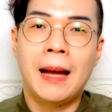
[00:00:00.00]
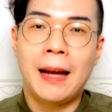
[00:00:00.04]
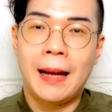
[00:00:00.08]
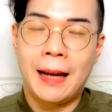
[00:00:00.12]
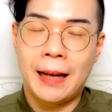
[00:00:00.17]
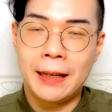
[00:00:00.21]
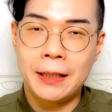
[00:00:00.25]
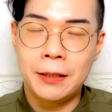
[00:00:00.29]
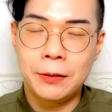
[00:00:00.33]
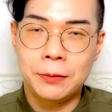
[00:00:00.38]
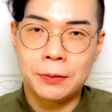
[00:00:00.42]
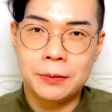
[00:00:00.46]

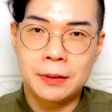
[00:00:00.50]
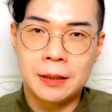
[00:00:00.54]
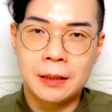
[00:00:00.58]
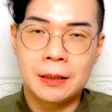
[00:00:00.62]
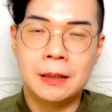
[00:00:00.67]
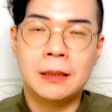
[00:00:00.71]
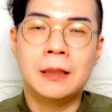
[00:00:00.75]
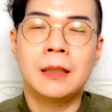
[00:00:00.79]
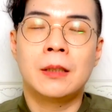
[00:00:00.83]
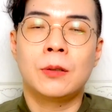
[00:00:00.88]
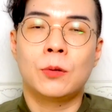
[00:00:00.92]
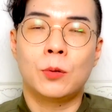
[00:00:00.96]
还有
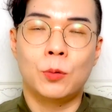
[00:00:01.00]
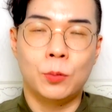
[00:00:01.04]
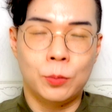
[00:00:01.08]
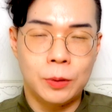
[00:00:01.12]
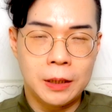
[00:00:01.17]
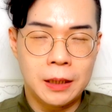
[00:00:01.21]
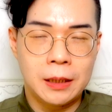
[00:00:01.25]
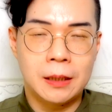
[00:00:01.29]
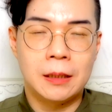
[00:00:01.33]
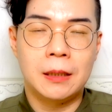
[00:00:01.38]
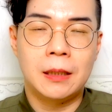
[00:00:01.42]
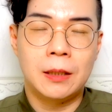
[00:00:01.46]
呢，鼓
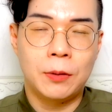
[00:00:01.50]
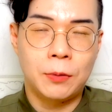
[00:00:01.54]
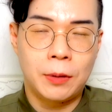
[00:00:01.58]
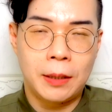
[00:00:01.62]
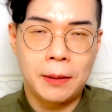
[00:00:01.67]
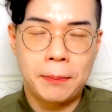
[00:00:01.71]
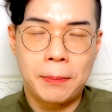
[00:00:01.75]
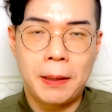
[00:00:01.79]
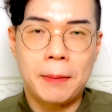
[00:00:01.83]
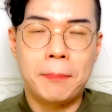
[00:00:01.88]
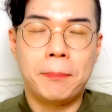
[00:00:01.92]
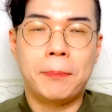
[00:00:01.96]
励你的另外
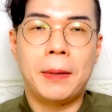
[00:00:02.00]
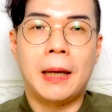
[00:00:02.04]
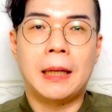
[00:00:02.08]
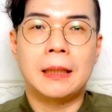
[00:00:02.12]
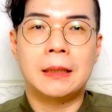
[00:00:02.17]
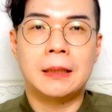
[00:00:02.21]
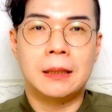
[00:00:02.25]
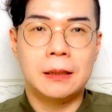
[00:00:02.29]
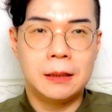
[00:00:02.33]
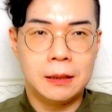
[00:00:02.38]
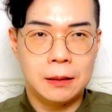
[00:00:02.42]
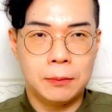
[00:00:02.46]
一半把
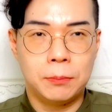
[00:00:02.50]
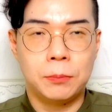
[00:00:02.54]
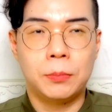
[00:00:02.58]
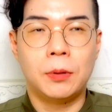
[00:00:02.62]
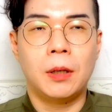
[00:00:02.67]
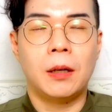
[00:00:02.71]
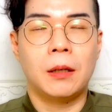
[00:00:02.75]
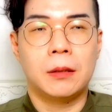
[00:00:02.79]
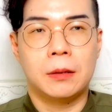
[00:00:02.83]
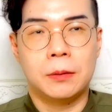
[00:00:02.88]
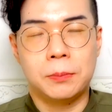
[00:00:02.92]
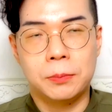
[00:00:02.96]
心情不
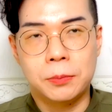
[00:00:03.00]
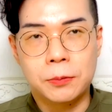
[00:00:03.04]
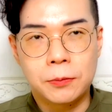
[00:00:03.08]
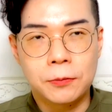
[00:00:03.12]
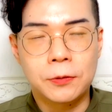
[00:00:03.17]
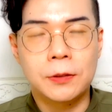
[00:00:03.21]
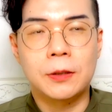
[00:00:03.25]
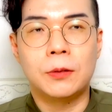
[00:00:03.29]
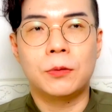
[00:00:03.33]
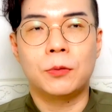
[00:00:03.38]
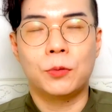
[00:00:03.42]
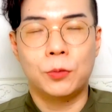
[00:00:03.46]
好的部
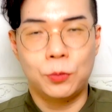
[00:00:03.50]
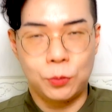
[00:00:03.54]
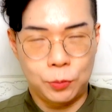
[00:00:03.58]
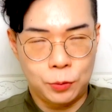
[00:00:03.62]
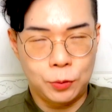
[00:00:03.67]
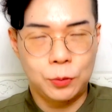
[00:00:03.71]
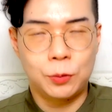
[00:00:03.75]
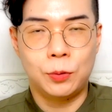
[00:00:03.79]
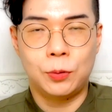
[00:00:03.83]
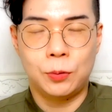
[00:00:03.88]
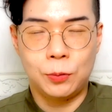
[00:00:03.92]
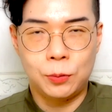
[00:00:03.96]
分
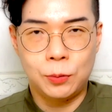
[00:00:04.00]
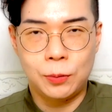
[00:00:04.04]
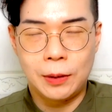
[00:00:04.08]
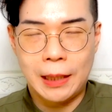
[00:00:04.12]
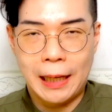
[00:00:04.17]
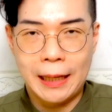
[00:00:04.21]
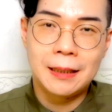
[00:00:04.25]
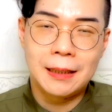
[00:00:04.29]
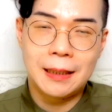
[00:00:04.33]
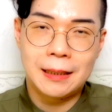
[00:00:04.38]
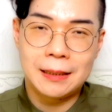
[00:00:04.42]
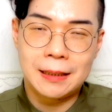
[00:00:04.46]
说出
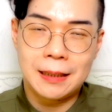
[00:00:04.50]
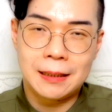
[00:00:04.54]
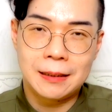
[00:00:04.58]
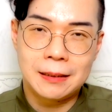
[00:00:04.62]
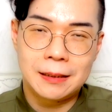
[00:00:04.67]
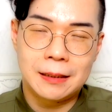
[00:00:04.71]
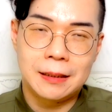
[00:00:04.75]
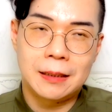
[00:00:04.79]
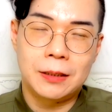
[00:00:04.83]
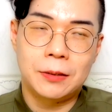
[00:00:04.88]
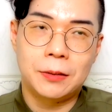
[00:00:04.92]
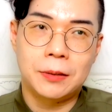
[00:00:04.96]
来。那这样
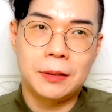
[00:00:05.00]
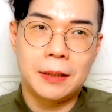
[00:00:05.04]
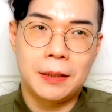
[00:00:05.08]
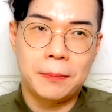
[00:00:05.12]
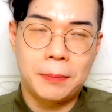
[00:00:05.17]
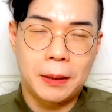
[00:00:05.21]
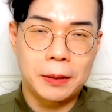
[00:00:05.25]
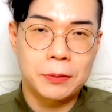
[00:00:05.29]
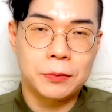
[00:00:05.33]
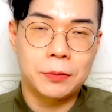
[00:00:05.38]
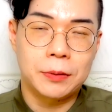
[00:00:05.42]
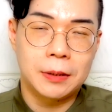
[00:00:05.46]
子呢，就可以
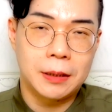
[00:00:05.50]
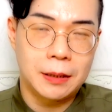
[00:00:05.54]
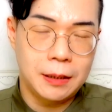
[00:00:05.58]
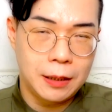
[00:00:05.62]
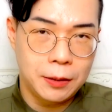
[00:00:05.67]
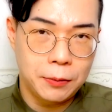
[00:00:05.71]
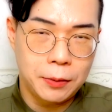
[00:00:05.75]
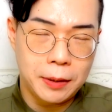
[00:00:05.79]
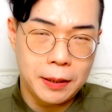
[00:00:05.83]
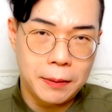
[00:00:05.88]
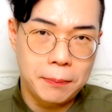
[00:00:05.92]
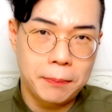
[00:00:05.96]
帮助你的
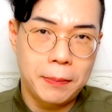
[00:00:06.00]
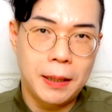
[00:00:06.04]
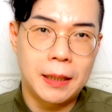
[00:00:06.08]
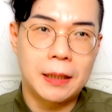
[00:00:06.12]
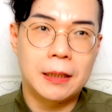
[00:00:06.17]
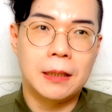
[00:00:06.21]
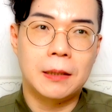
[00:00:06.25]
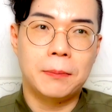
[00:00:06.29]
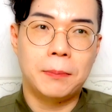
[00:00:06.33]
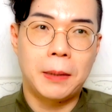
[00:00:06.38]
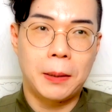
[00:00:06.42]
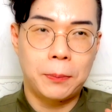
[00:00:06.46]
另外一半
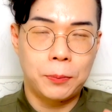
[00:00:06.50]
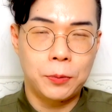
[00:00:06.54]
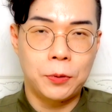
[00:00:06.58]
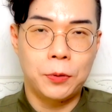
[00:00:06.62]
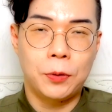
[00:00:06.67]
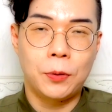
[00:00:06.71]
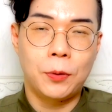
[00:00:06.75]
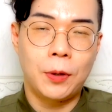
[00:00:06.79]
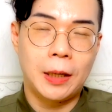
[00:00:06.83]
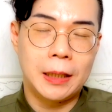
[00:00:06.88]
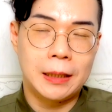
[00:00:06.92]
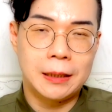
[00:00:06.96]
呢，把不
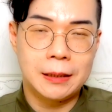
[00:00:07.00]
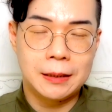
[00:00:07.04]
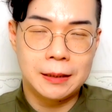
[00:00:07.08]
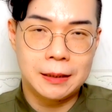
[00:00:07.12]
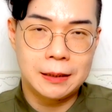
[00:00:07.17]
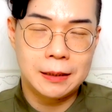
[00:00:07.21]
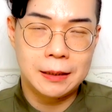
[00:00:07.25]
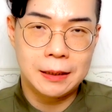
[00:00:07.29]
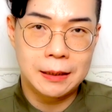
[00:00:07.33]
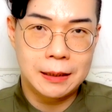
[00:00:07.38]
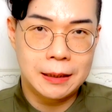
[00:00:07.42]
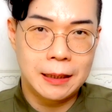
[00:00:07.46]
愉快的
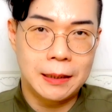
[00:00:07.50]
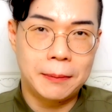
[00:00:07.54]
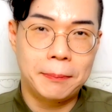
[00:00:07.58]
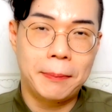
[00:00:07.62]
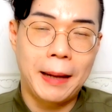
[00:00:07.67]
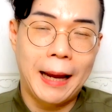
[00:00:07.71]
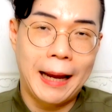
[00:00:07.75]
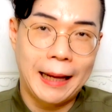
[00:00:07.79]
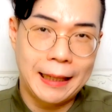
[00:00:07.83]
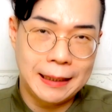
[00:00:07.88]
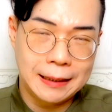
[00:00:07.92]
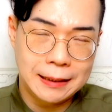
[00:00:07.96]
心情给
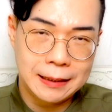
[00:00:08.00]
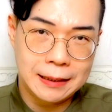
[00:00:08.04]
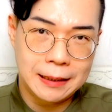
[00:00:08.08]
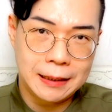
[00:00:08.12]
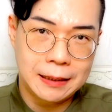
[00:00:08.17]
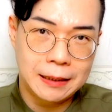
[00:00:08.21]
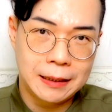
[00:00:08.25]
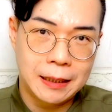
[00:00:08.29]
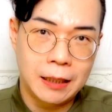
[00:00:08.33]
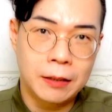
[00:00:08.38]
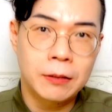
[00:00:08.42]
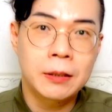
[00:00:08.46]
排
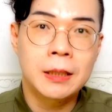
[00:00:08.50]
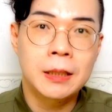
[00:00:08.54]
解掉，